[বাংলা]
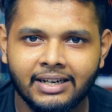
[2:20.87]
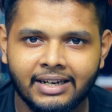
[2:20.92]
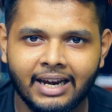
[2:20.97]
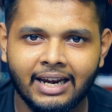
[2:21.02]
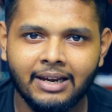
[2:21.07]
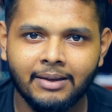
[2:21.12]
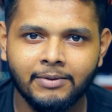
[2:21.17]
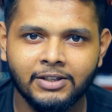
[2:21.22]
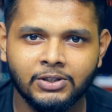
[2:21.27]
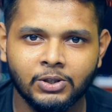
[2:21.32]

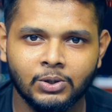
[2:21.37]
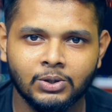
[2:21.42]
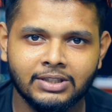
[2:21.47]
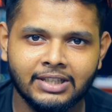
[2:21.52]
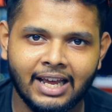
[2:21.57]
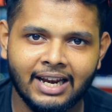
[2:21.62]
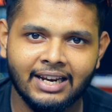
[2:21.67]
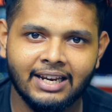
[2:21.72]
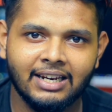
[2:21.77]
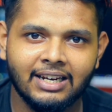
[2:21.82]
টেলিভিশন
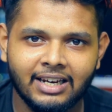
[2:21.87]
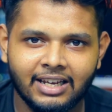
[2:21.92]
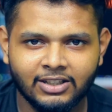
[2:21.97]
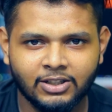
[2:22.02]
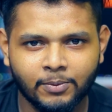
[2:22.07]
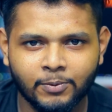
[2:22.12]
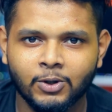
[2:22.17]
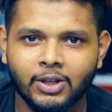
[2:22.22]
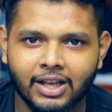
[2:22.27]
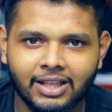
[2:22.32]
চ্যানেল
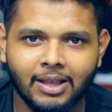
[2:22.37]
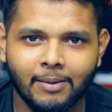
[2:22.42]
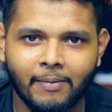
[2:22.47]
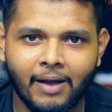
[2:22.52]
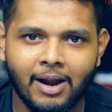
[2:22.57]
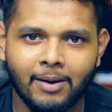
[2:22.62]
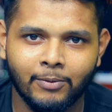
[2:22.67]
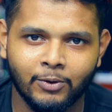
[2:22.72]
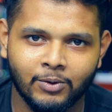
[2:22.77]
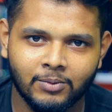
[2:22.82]
এসব তো দেখতে
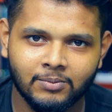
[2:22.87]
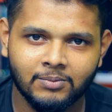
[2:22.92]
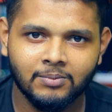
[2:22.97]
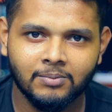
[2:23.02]
পারবো